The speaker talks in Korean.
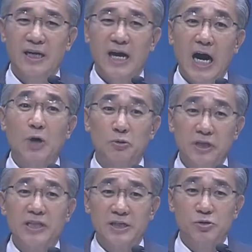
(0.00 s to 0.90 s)

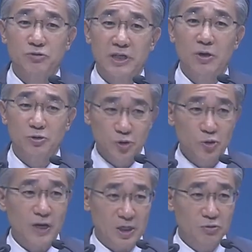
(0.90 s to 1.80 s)
아론에 대해서는 우리가 어느
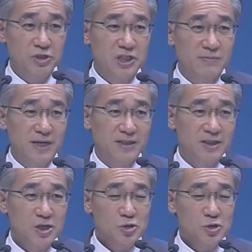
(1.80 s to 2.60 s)
정도 알고 있지만